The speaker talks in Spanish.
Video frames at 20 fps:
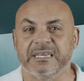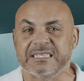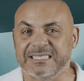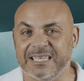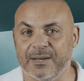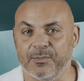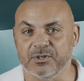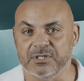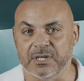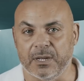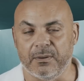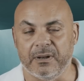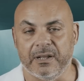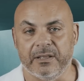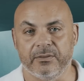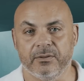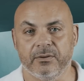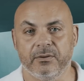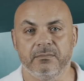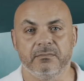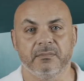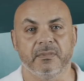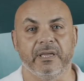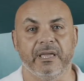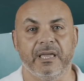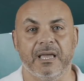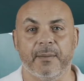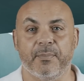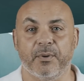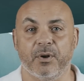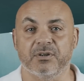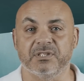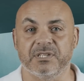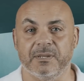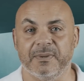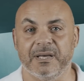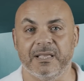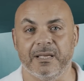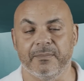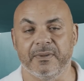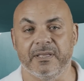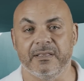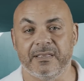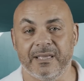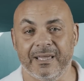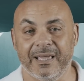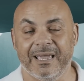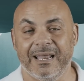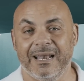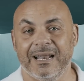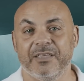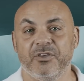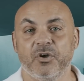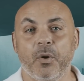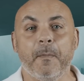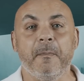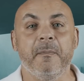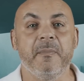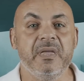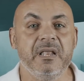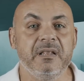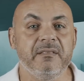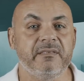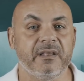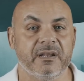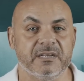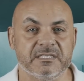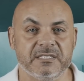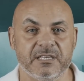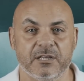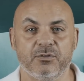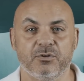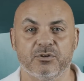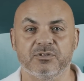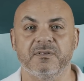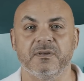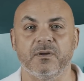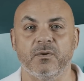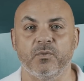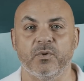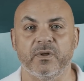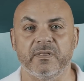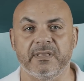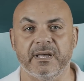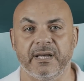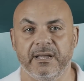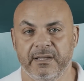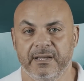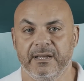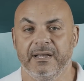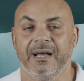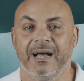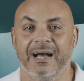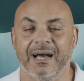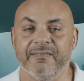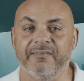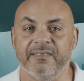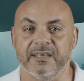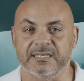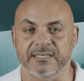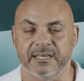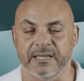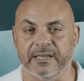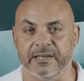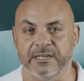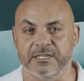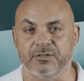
Estamos hablando de aproximadamente el año 1350 a.C.